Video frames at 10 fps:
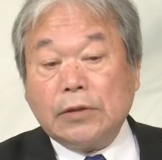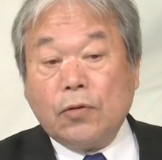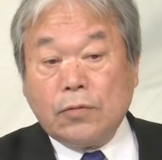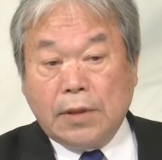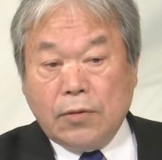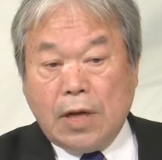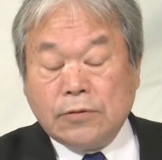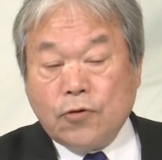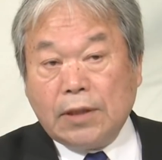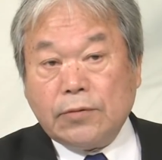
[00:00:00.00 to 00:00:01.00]
がどの程度あ
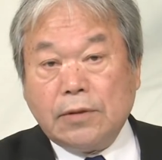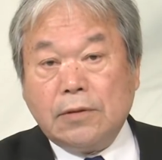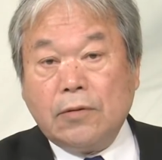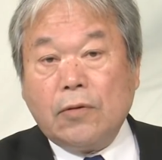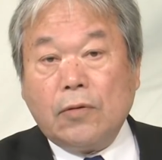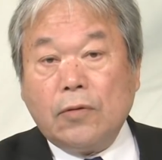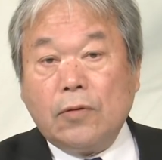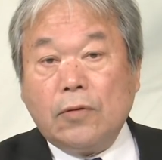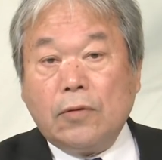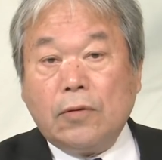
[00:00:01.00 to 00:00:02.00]
るのかというの
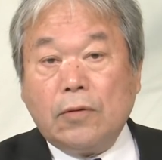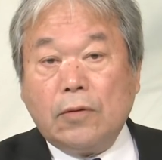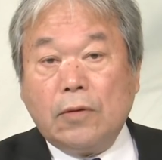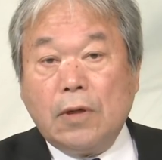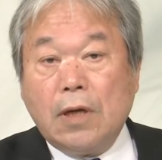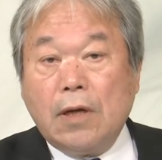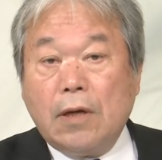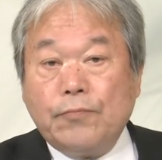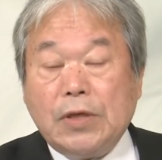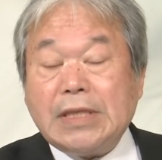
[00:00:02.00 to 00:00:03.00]
を
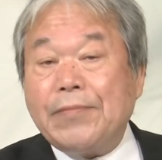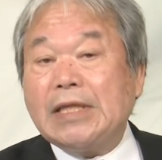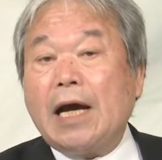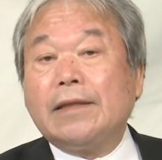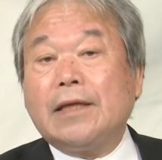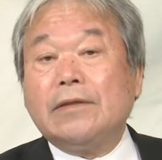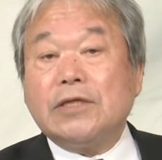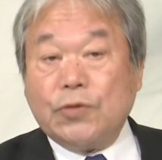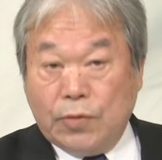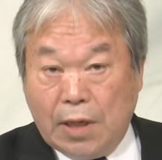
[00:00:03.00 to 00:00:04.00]
見てみたかったん
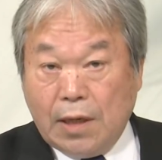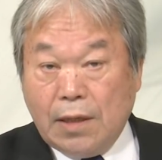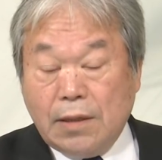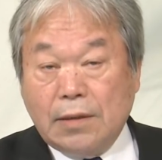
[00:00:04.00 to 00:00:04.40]
でしょうね。